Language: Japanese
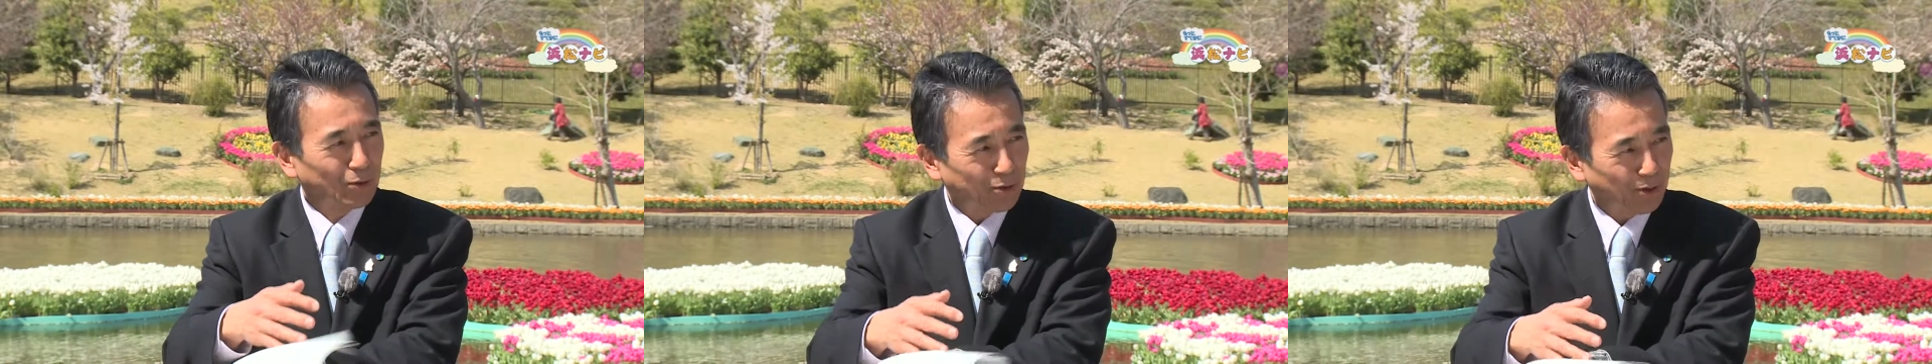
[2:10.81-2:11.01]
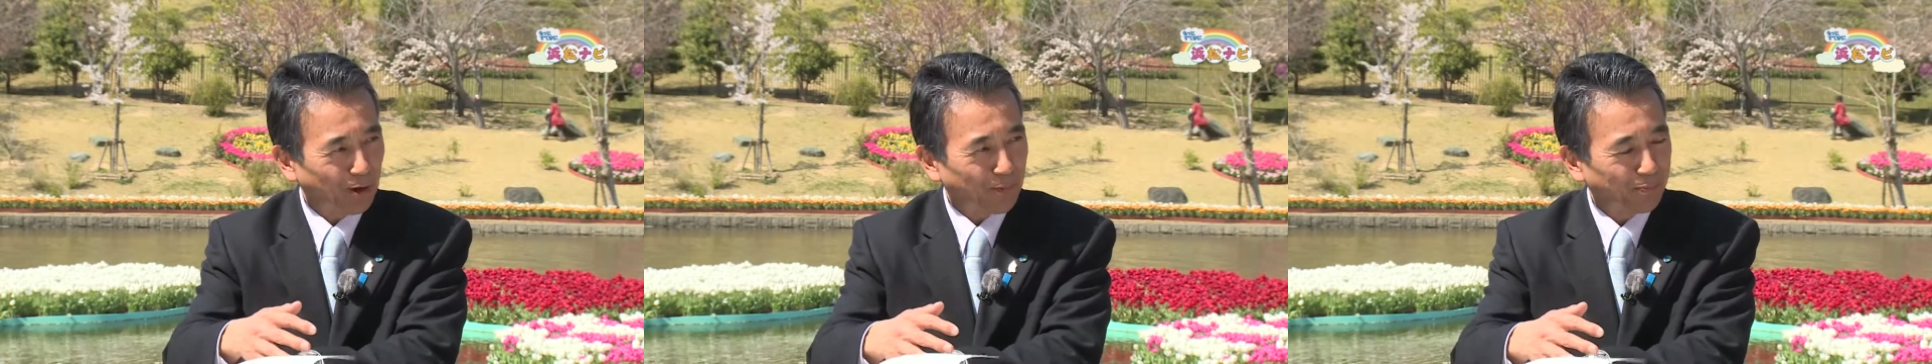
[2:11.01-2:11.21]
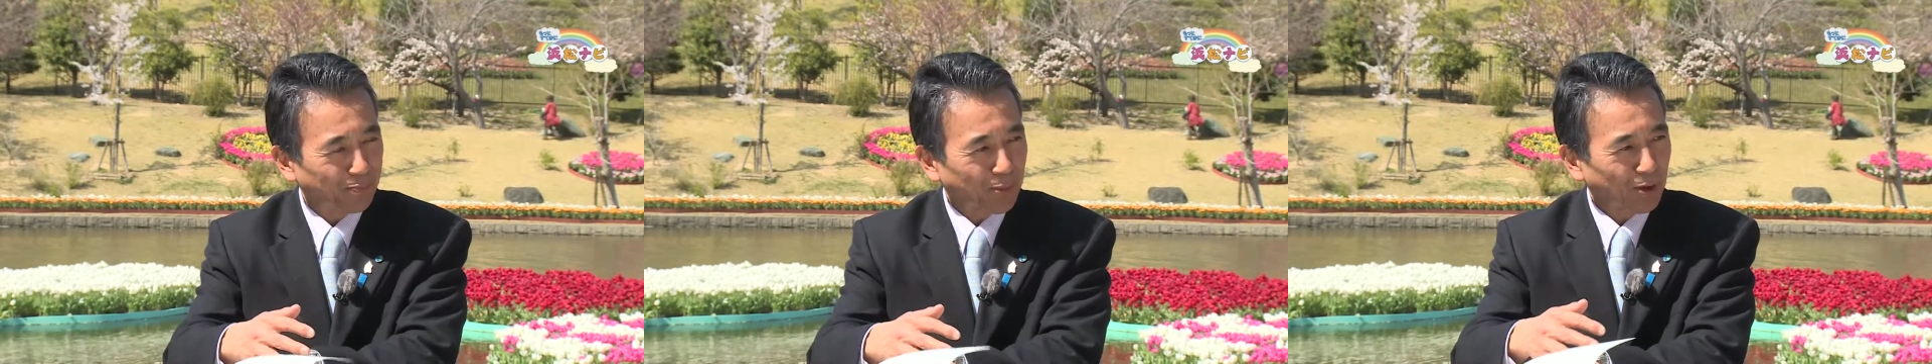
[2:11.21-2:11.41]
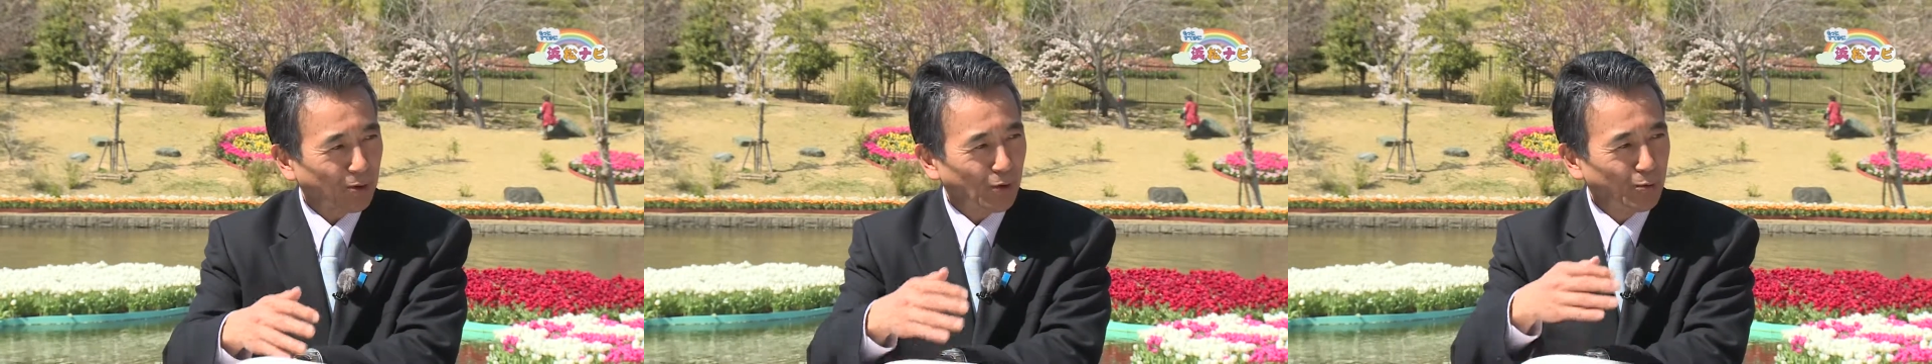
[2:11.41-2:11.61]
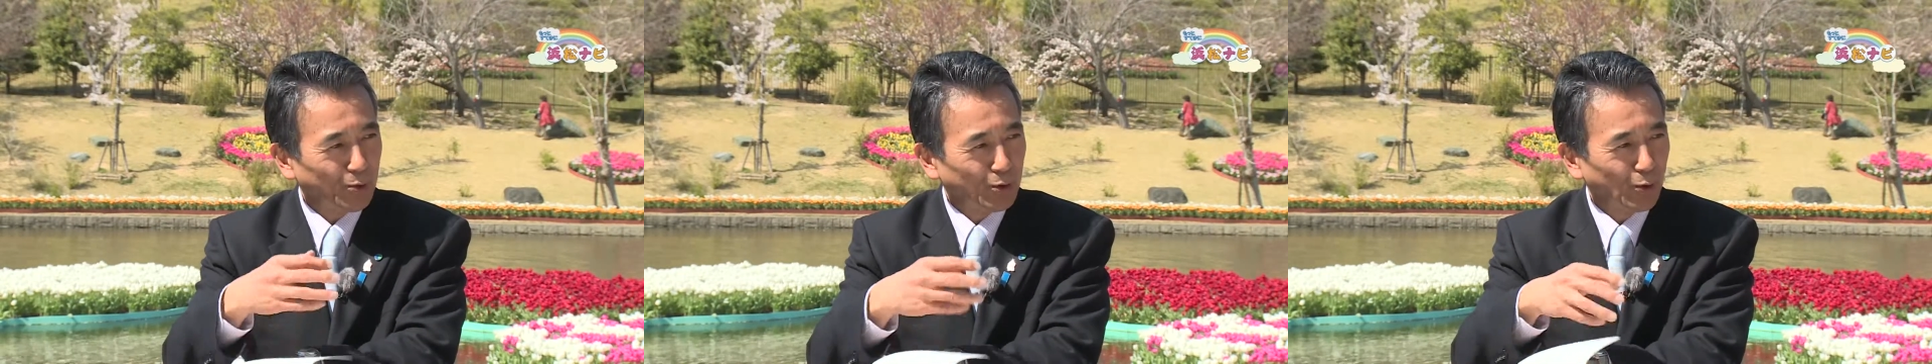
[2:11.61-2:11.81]
すね
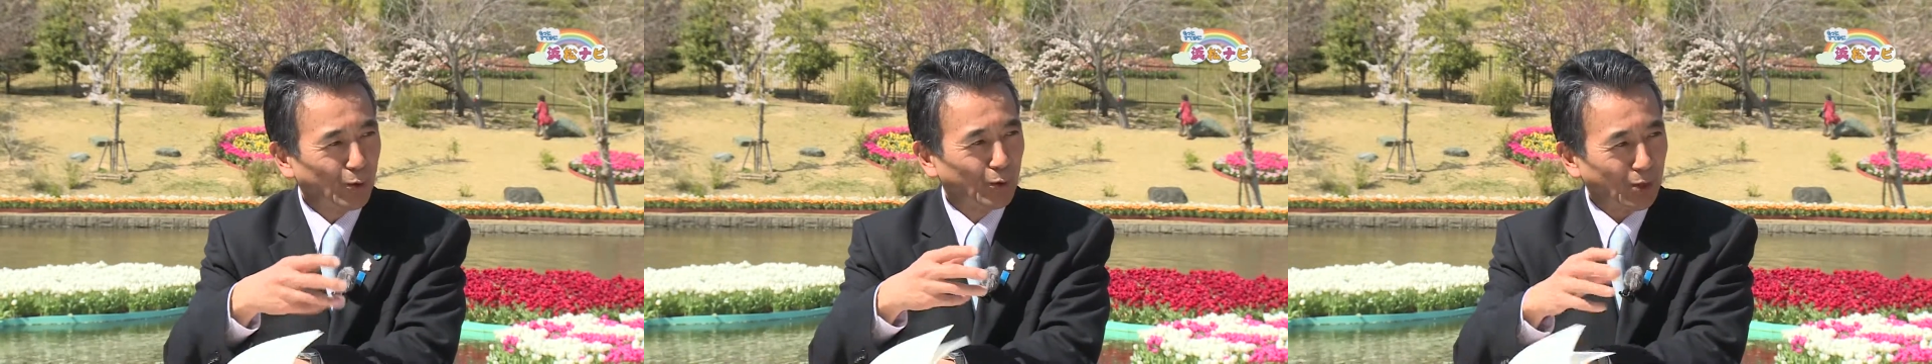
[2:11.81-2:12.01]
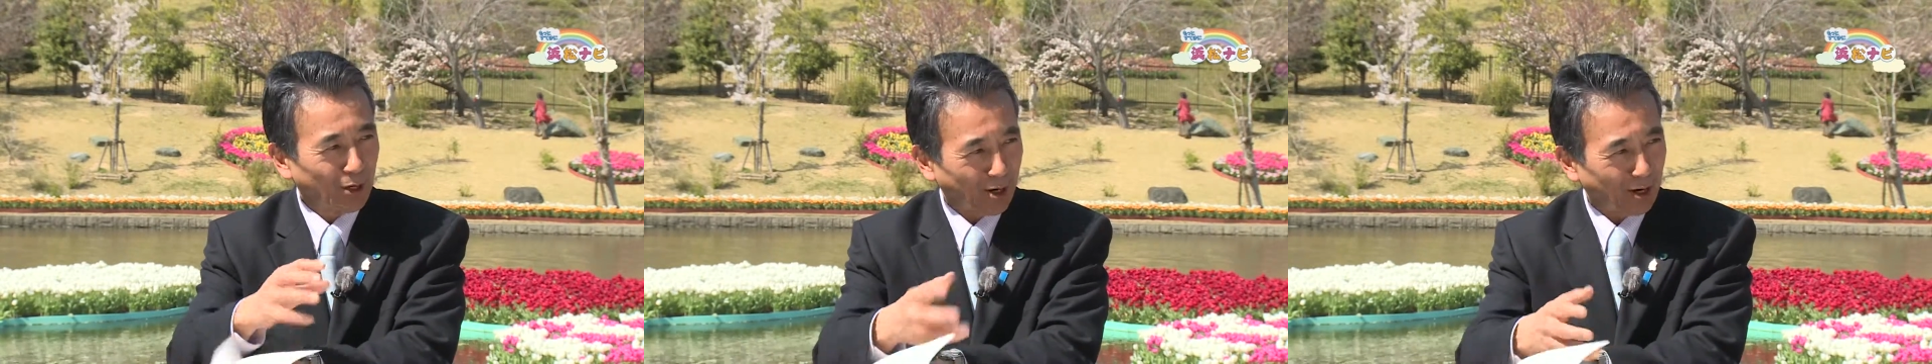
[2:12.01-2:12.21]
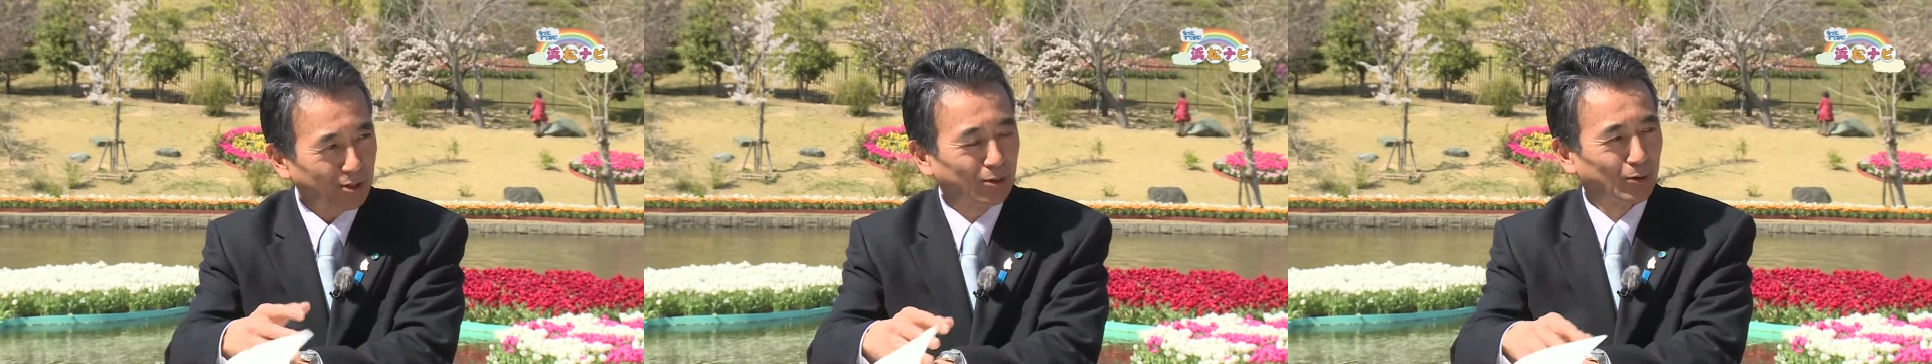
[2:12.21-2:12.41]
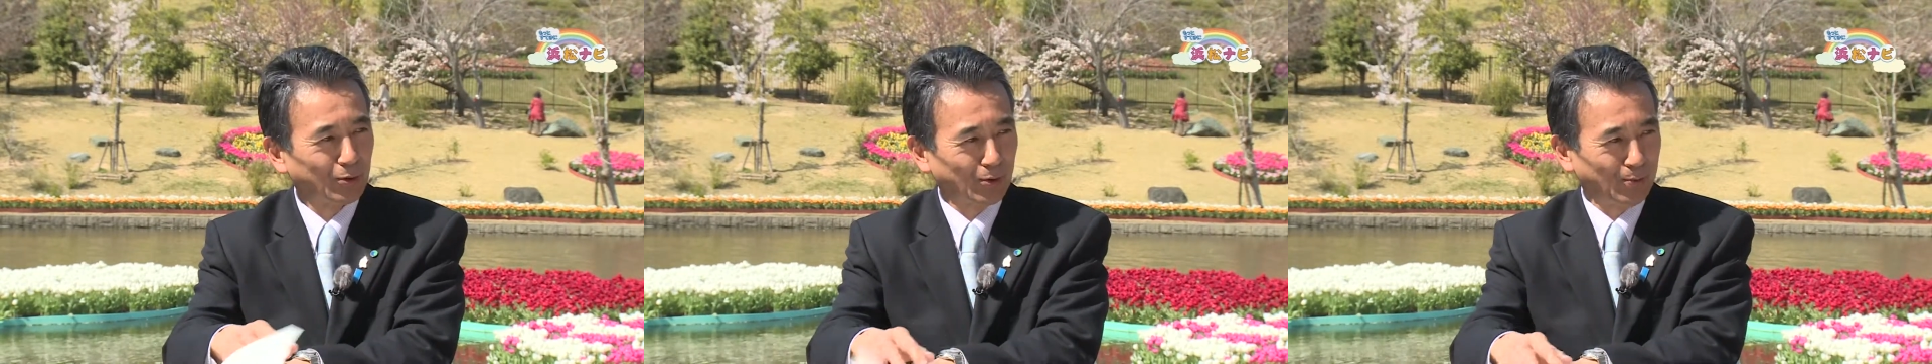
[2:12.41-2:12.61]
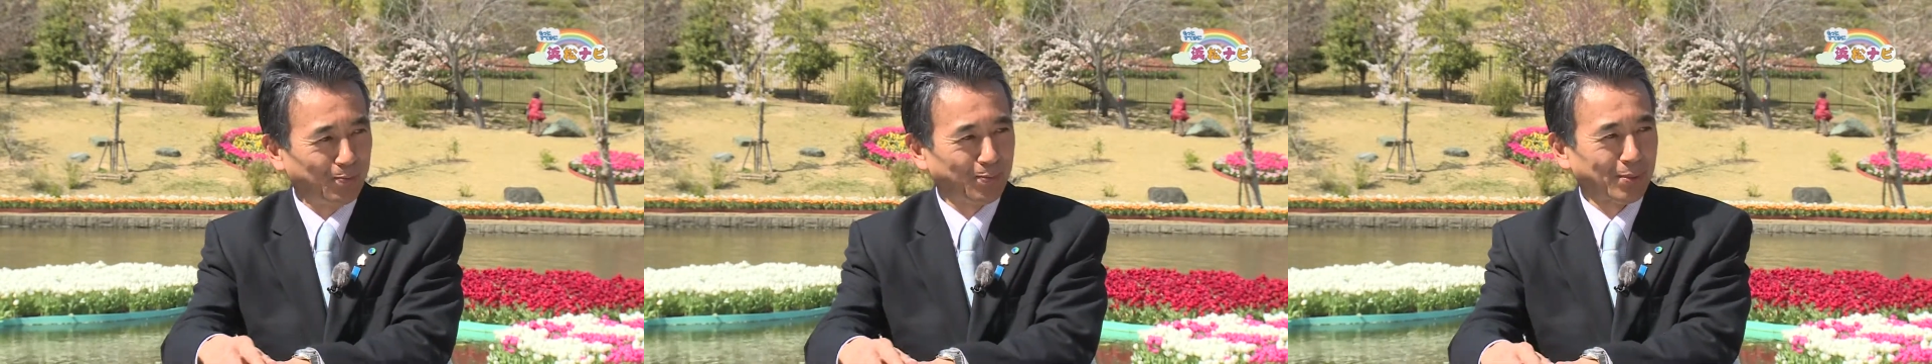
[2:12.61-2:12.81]
こう見どころが変わっていくと